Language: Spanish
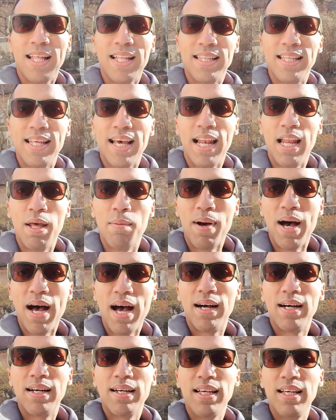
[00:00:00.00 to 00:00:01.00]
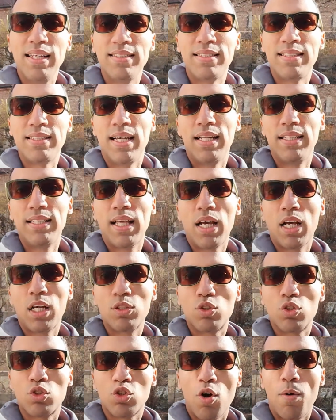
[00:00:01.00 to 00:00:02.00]
de alemán y sienten
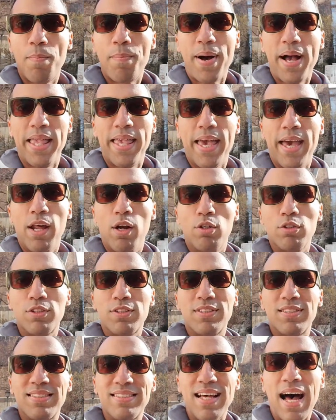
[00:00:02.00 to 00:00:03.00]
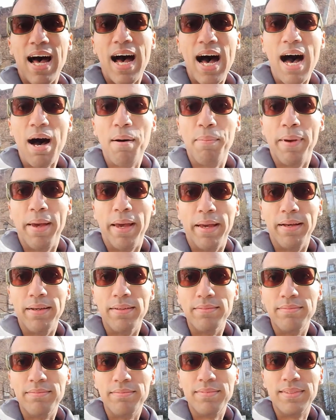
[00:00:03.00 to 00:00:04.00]
que sus compañeros saben
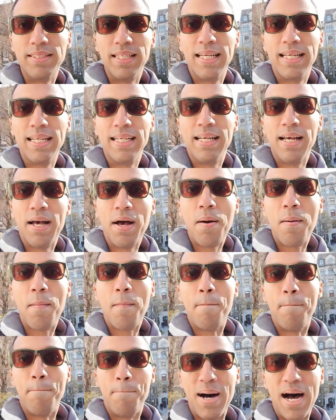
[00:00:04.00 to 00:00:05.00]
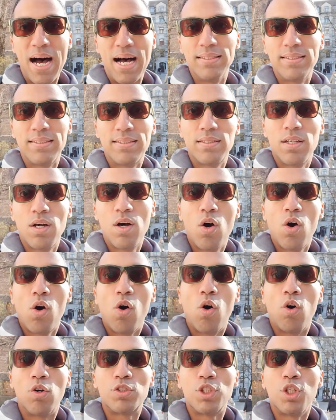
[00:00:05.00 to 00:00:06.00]
más
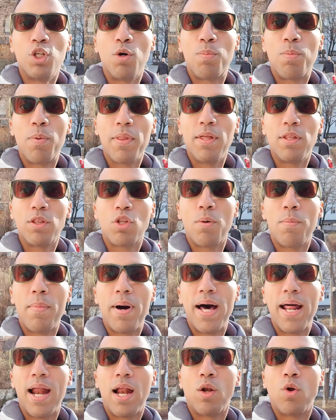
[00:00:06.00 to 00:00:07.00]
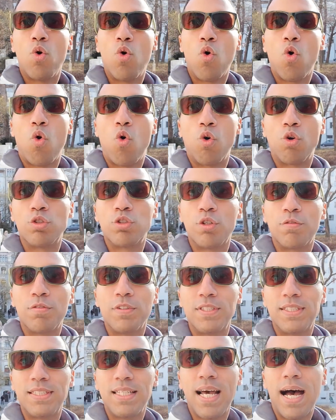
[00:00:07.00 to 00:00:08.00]
o si no pueden tomar algún curso
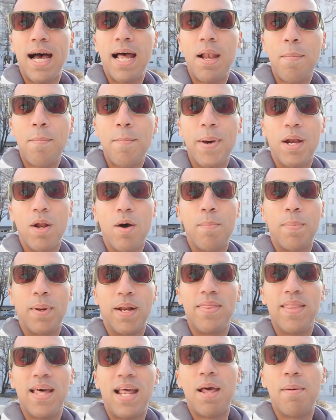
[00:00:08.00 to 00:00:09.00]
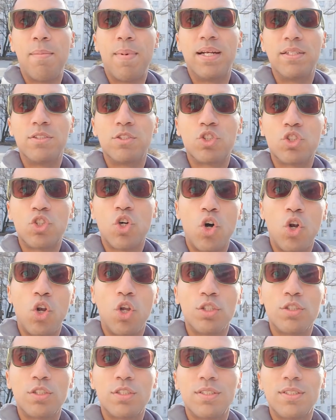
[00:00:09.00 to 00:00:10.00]
oficial pero aprende alemán
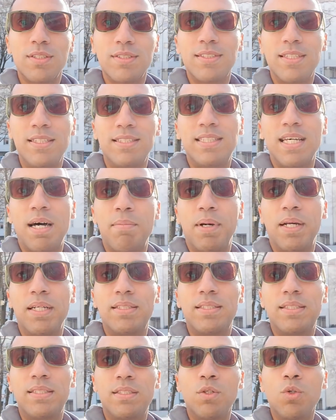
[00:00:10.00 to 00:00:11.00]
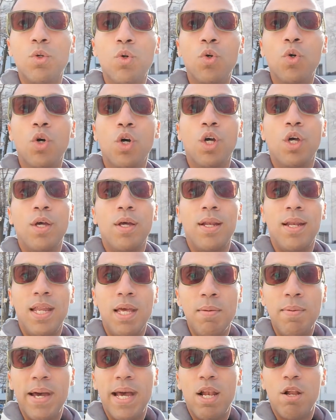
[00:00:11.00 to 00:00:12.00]
solos sin saber su
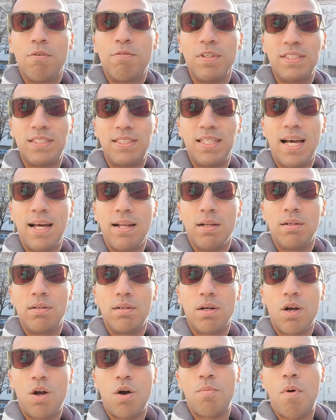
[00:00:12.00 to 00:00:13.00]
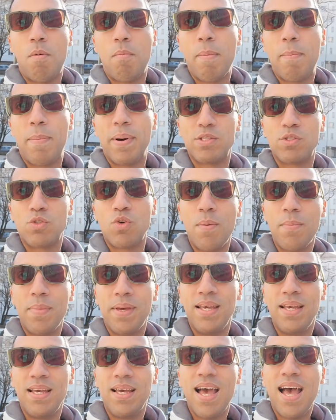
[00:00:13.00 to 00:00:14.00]
nivel oficial como me pasó a
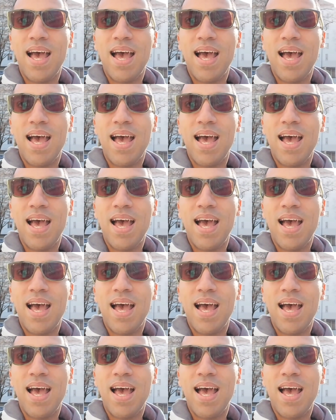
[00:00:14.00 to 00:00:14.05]
mí